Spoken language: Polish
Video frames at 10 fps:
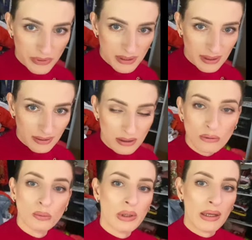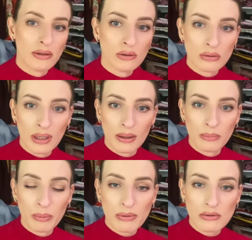sterta ubrań, która
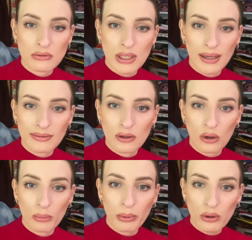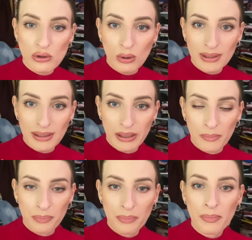po prostu czeka do porozkładania.
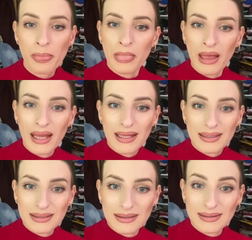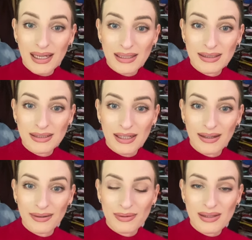E,
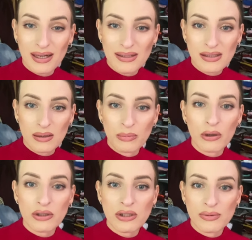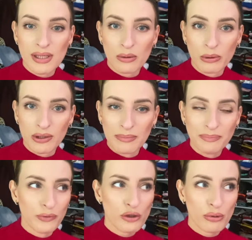także zaraz biorę się za robotę,
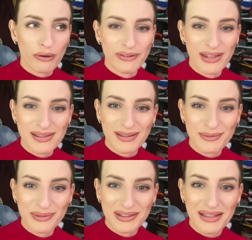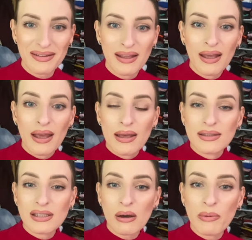dosłownie za robotę.
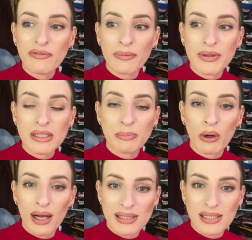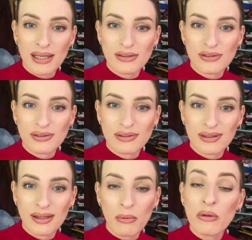Chciałabym Wam też pokazać
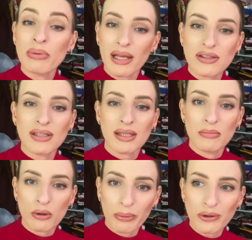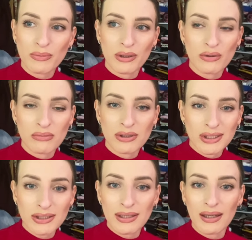na moim blacie takim roboczym, na którym
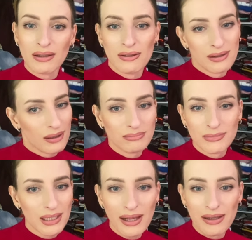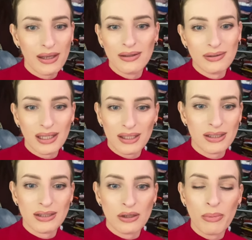szyję i tam kleję i takie
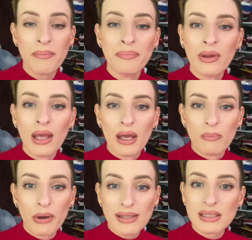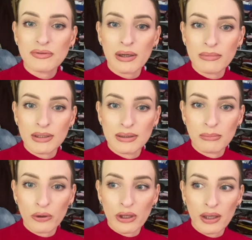rzeczy robię, pokazać Wam e,
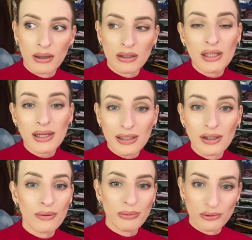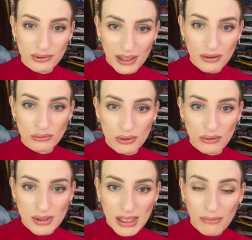moje kilka kilo biżuterii, które
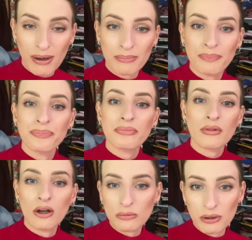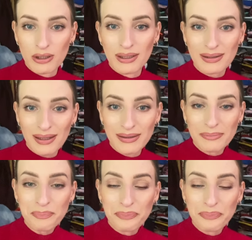dostałam od mojej Natalii.